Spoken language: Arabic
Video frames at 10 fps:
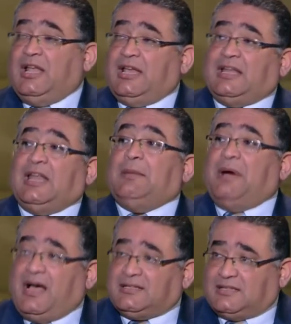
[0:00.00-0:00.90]
لكن انا
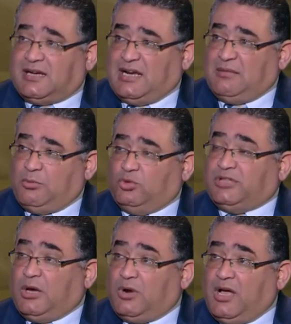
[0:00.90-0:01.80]
بحذر انا لما بقول
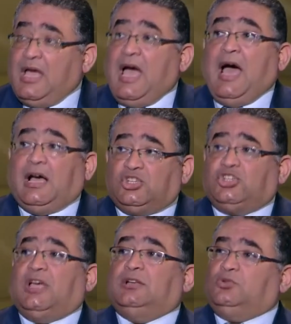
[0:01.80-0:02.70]
دوره
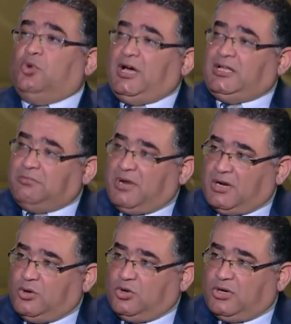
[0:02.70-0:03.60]
اخشى ان يعاد
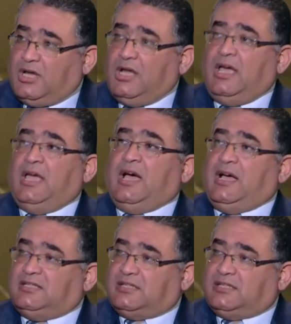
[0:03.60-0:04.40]
مره اخرى اعاده عزيز.